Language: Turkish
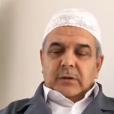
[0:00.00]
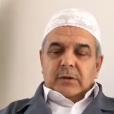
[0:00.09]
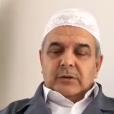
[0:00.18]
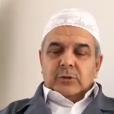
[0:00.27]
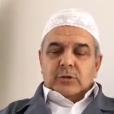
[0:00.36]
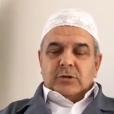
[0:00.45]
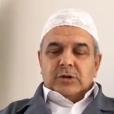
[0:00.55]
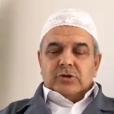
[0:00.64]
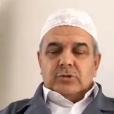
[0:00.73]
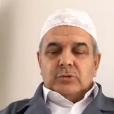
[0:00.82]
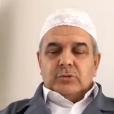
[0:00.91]
Anir
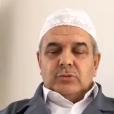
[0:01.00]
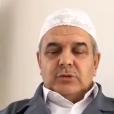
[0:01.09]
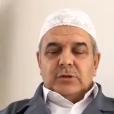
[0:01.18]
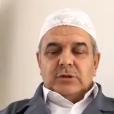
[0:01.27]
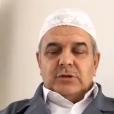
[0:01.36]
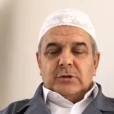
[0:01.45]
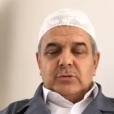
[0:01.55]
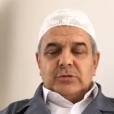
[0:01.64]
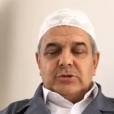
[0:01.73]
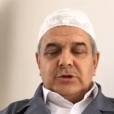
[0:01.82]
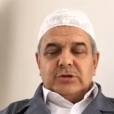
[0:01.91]
racülü
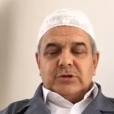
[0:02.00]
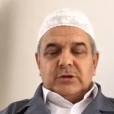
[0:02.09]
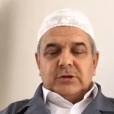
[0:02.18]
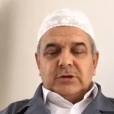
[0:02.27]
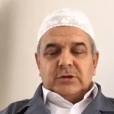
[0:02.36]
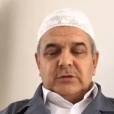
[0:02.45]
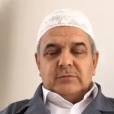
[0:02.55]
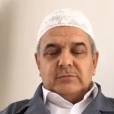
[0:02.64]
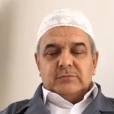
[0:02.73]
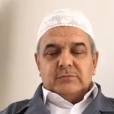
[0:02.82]
yukatilu şecaaten